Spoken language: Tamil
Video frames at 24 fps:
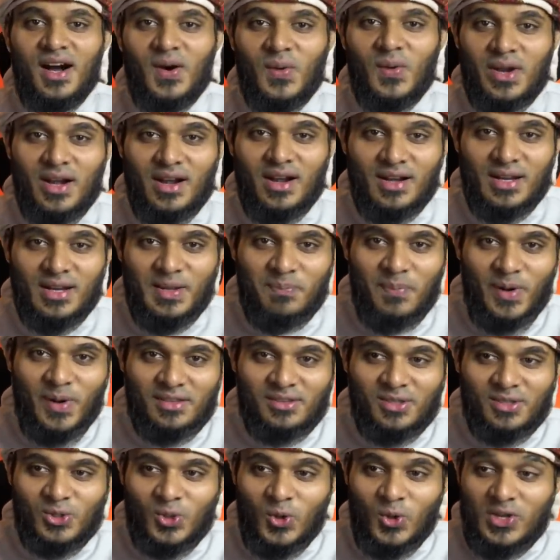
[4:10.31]
அவர்களை
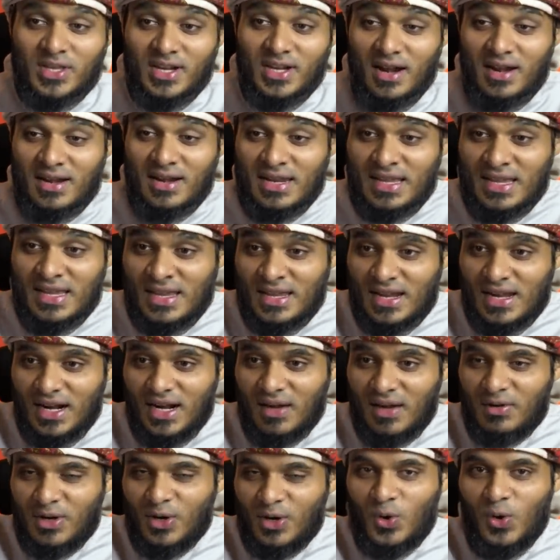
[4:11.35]
பார்த்து சொல்கிறான்
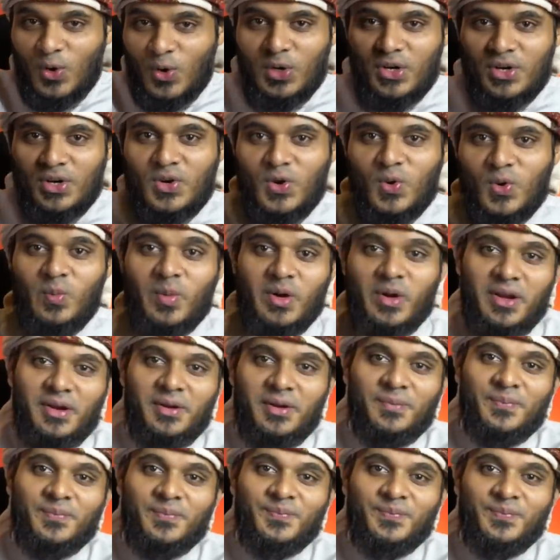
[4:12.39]
நீங்கள் அவர்களோடு இருக்கும் வரை